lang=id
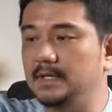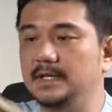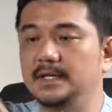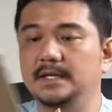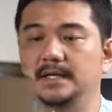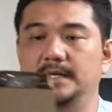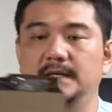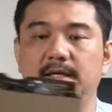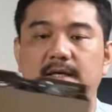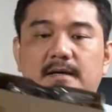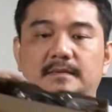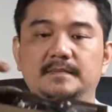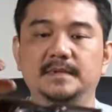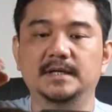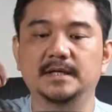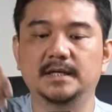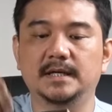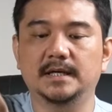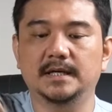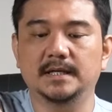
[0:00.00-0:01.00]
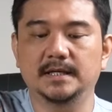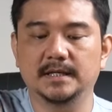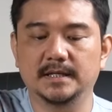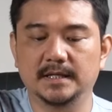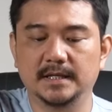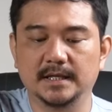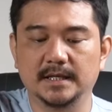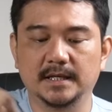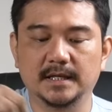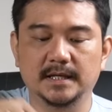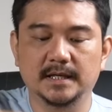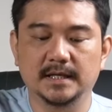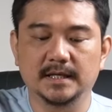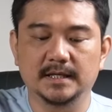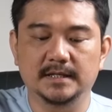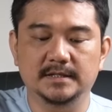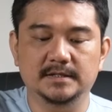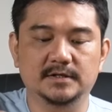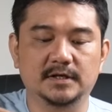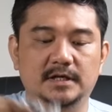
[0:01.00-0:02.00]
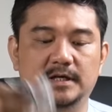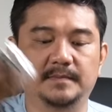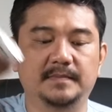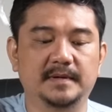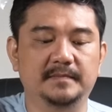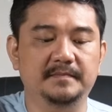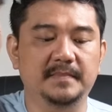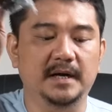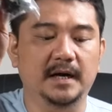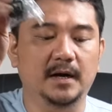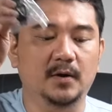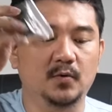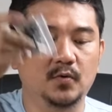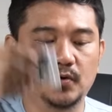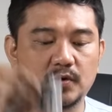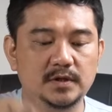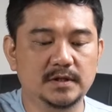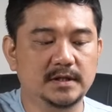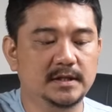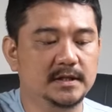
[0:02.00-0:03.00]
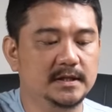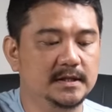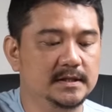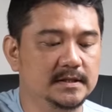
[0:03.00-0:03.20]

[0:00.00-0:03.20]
Iya bener, juga dapat baut,